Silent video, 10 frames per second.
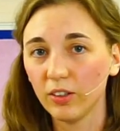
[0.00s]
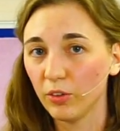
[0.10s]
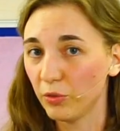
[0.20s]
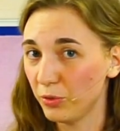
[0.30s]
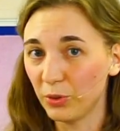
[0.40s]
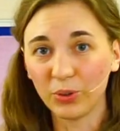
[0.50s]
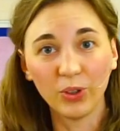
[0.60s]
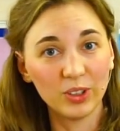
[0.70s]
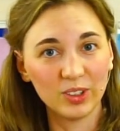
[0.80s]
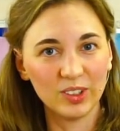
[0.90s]
für
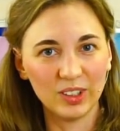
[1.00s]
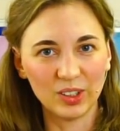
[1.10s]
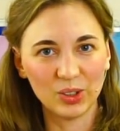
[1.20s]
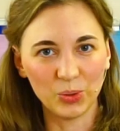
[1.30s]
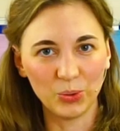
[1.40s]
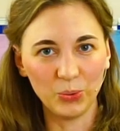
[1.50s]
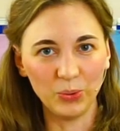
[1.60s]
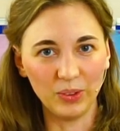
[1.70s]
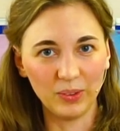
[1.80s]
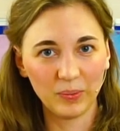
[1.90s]
Gott das zu
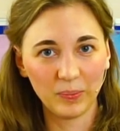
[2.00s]
tun.